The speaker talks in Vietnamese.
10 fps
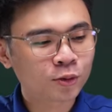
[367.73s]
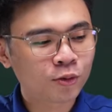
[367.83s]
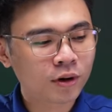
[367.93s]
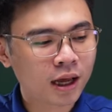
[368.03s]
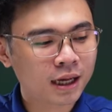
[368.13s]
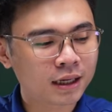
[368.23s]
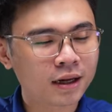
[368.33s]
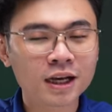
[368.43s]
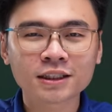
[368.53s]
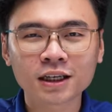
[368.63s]
dù là
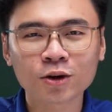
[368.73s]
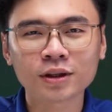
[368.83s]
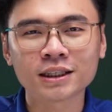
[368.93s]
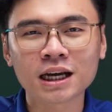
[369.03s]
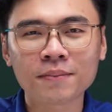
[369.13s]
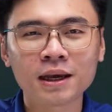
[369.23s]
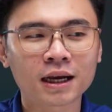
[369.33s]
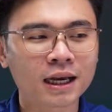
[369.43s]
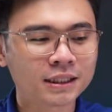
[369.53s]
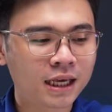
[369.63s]
Acer có thể trang bị ở
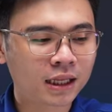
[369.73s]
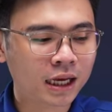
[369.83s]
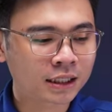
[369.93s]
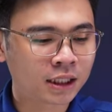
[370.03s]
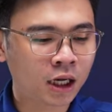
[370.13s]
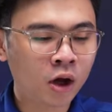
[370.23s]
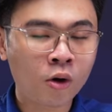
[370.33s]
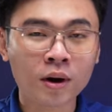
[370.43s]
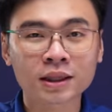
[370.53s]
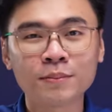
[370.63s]
cạnh trên cạnh dưới
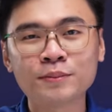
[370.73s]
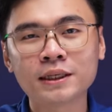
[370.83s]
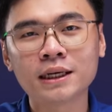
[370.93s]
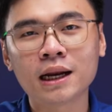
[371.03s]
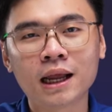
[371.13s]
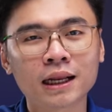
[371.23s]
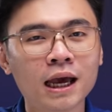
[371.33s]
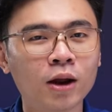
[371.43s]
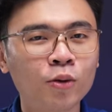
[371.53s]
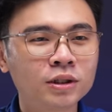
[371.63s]
hoặc thậm chí là
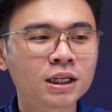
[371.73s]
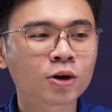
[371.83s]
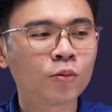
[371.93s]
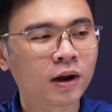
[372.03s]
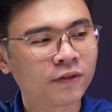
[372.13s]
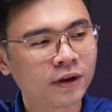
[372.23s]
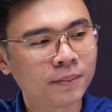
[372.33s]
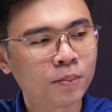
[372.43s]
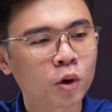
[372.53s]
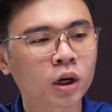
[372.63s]
để luôn trên khung bàn
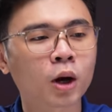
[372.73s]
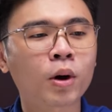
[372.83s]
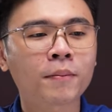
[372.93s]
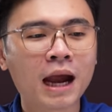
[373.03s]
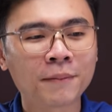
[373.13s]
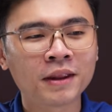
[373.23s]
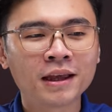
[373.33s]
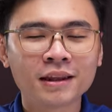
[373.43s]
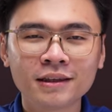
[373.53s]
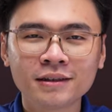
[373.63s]
phím một cái webcam
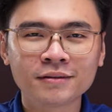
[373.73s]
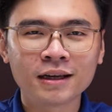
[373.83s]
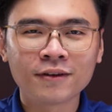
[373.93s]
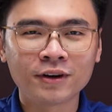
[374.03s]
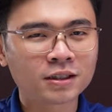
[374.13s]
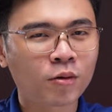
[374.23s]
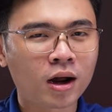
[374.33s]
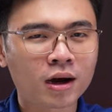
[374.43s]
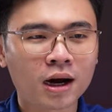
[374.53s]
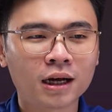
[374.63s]
thế nhưng với dòng
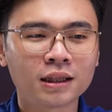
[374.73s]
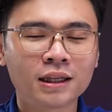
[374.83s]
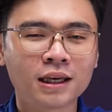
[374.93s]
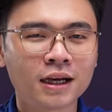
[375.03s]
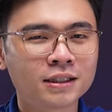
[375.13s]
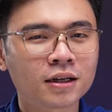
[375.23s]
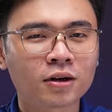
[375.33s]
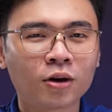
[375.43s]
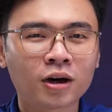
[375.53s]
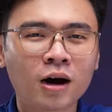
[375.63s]
RG thì Acer
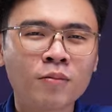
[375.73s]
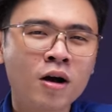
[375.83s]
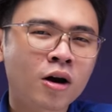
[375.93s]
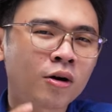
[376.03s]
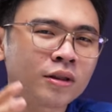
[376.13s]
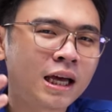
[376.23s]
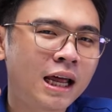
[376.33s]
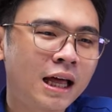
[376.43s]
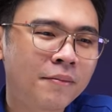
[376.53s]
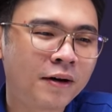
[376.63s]
nói không có thể
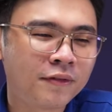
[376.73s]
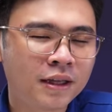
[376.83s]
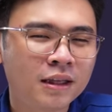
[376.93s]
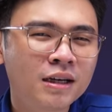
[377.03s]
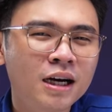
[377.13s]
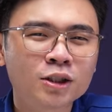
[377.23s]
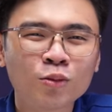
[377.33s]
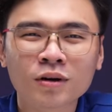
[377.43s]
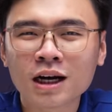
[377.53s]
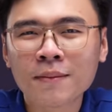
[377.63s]
là bởi vì những người
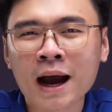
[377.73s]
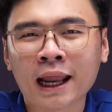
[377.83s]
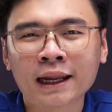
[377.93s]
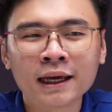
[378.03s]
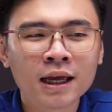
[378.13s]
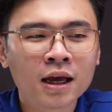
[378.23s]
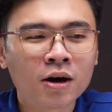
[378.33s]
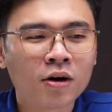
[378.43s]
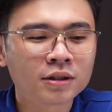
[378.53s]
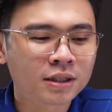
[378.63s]
dùng cơ bản ấy
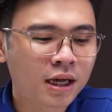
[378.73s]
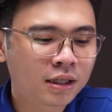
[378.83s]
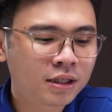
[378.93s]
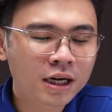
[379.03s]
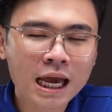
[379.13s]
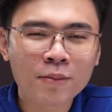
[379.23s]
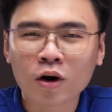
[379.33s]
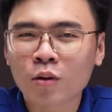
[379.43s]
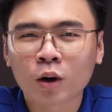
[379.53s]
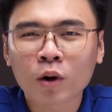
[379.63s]
họ sẽ chơi game họ
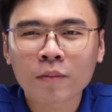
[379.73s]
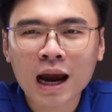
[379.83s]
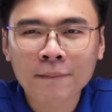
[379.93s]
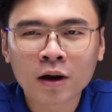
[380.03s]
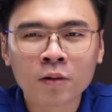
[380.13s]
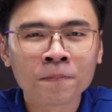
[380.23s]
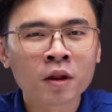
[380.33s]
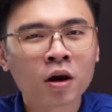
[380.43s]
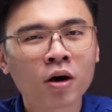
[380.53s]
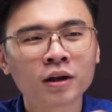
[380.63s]
không cần webcam đâu
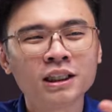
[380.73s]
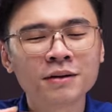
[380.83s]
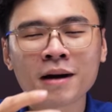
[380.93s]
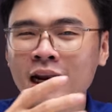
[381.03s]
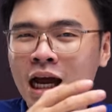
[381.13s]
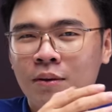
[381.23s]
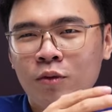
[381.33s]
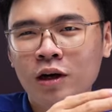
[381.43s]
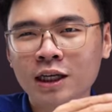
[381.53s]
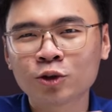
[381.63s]
còn những bạn nào
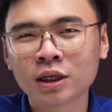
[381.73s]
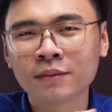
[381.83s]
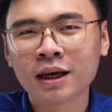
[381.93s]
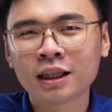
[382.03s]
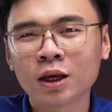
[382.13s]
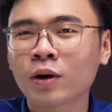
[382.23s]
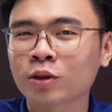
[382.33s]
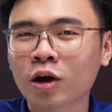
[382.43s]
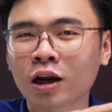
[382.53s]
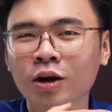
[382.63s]
muốn livestream thì hoàn
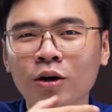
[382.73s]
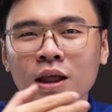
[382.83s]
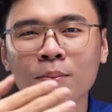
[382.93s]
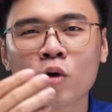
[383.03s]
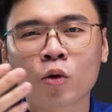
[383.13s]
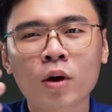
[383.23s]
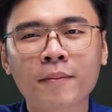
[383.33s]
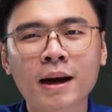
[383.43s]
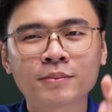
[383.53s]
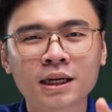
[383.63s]
toàn có thể mua
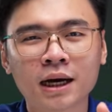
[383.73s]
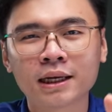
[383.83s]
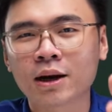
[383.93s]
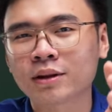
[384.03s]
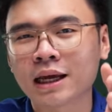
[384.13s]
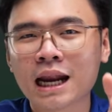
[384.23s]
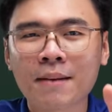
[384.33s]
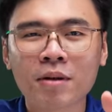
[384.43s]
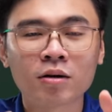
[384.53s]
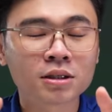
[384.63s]
webcam giỏi để có thể đảm
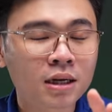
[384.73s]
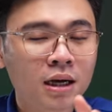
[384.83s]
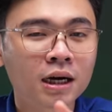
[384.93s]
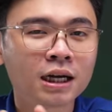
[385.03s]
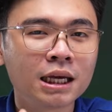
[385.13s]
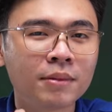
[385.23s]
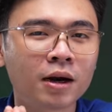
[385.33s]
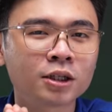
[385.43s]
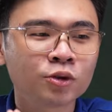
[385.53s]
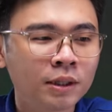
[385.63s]
bảo được chất lượng khi mà
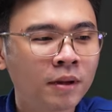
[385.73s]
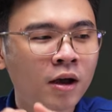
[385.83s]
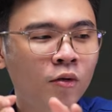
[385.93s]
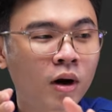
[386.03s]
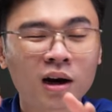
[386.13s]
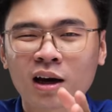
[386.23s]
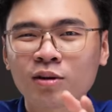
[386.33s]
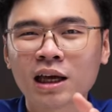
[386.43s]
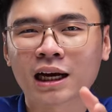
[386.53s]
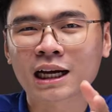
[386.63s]
livestream hoặc là có
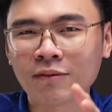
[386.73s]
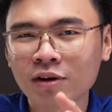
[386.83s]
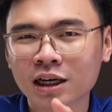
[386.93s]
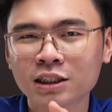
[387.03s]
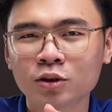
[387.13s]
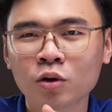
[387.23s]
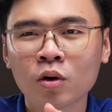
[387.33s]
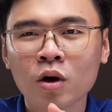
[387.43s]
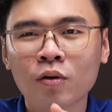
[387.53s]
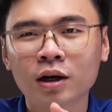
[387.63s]
thể cắm vào khi sử dụng
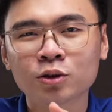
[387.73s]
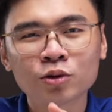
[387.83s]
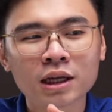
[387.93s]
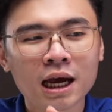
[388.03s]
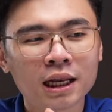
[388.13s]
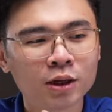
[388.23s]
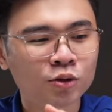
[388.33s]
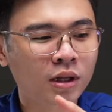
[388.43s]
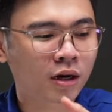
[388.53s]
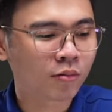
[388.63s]
hoặc là rút ra nếu
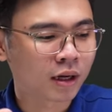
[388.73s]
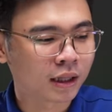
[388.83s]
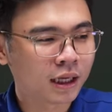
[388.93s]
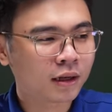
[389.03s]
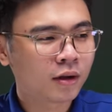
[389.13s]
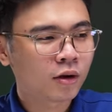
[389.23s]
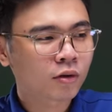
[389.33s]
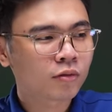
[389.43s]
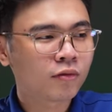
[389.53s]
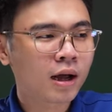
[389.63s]
chúng ta không cần thiết
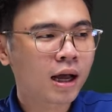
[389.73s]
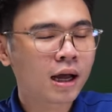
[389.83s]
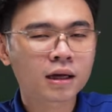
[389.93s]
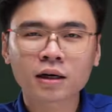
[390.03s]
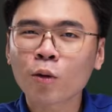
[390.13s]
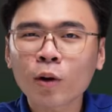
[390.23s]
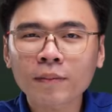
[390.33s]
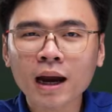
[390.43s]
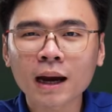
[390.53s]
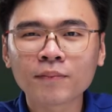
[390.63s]
và không
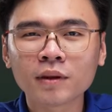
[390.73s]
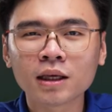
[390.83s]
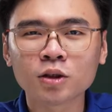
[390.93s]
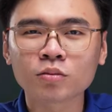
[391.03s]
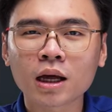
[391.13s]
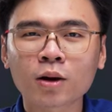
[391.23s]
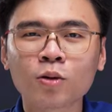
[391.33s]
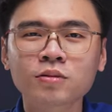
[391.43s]
webcam thì chúng ta cũng